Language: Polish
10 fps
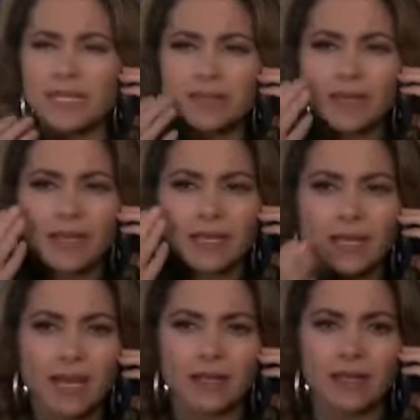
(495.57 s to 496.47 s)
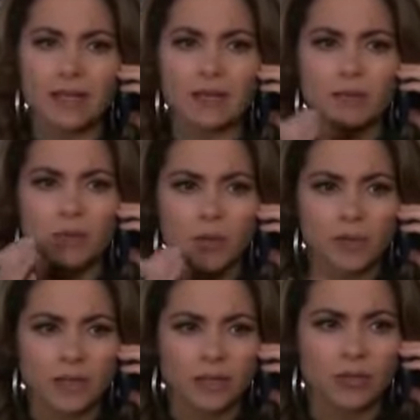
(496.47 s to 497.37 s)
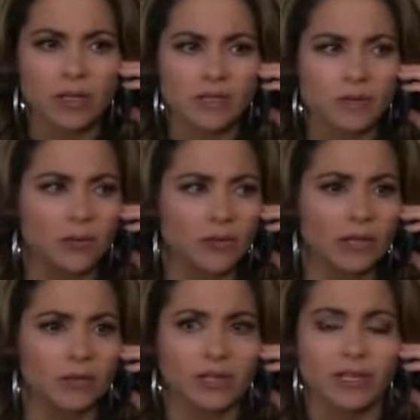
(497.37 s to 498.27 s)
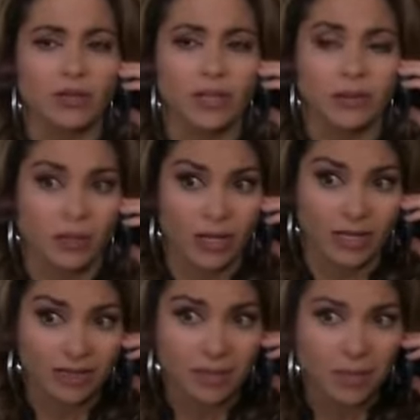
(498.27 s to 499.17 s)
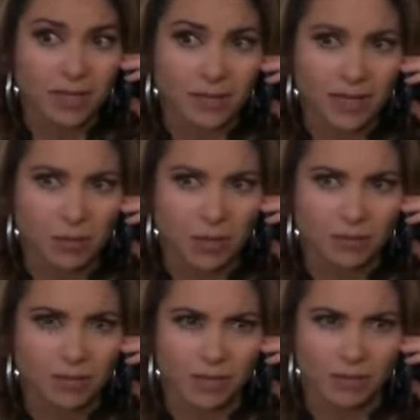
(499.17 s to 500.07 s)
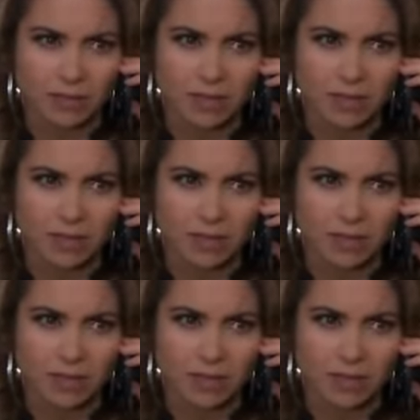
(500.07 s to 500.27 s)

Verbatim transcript: Będę go miała cały czas na oku. Już rozmawiałam z ludźmi z Machała